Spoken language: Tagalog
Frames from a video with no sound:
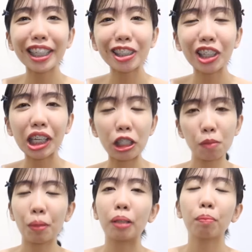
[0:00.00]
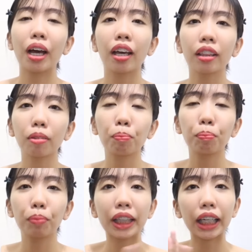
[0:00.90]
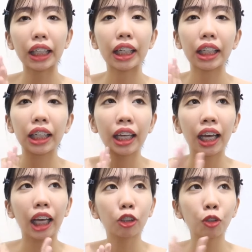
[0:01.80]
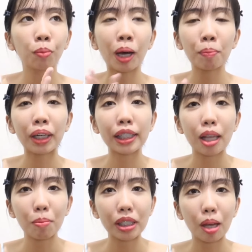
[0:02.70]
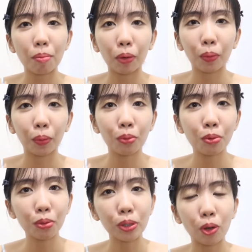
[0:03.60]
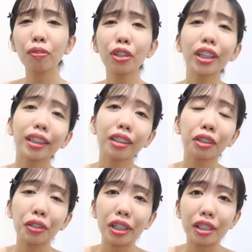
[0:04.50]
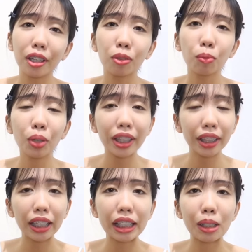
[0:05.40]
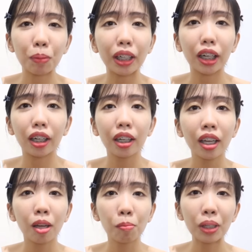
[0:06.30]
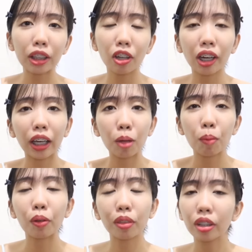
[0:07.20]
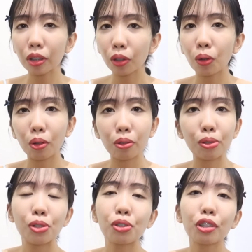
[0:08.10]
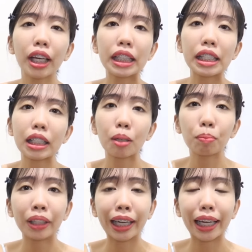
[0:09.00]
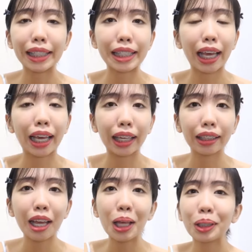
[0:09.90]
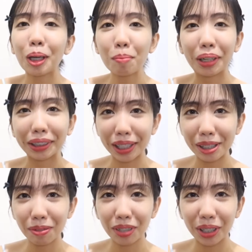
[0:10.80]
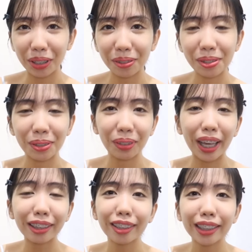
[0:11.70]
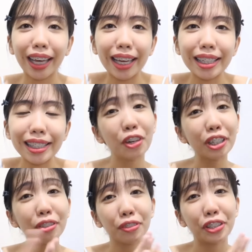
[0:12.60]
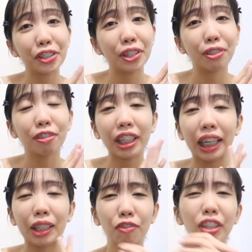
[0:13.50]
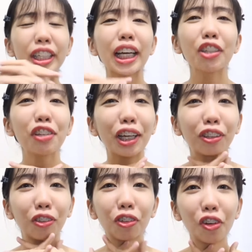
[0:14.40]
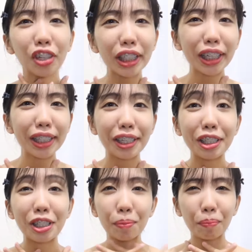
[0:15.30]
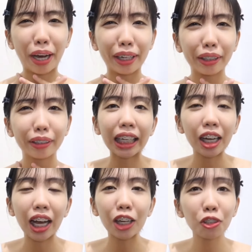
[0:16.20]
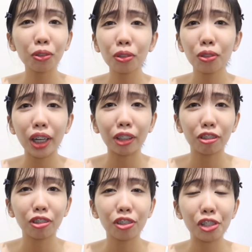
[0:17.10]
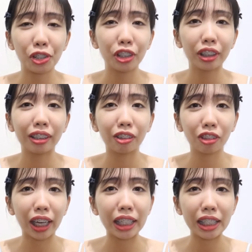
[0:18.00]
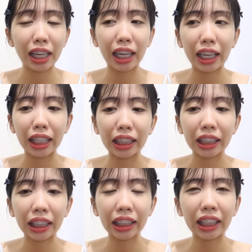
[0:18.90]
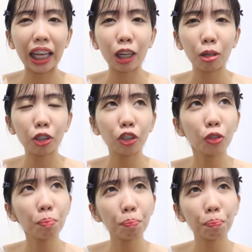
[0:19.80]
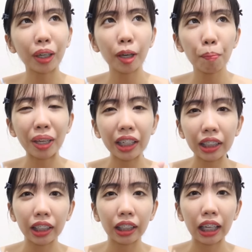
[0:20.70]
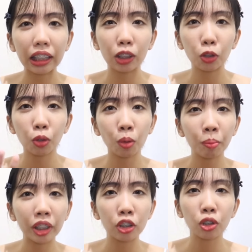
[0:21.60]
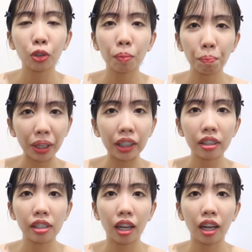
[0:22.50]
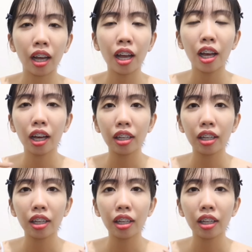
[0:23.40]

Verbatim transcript: Gusto ko lang siyang explain bakit pinag... Ito yung mga pinagsama-sama kong looks. If you're not interested with this, parang me talking about the clothes, you can skip na guys and come back next video. So, eto na guys. For the first look, very ano lang to, Korean inspired ang cute nung, ano, nung skirt dito, guys. And, dahil yung pagka-pink niya din, and yung combination ng pink sa,